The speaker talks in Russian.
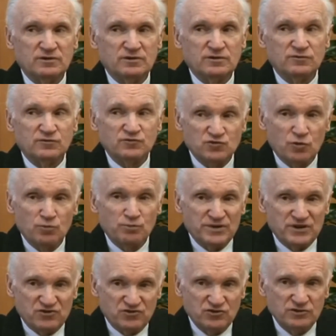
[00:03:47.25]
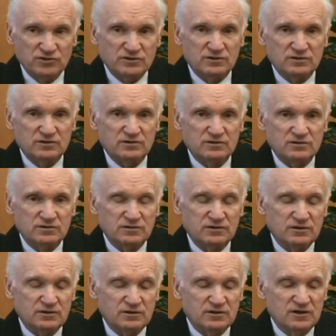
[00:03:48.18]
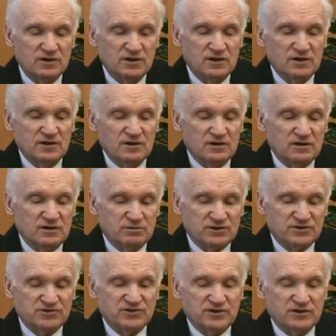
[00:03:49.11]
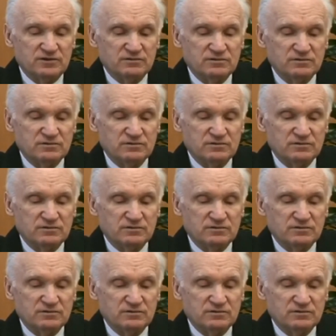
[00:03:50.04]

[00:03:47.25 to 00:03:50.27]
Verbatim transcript: В чем причина? Я обращаю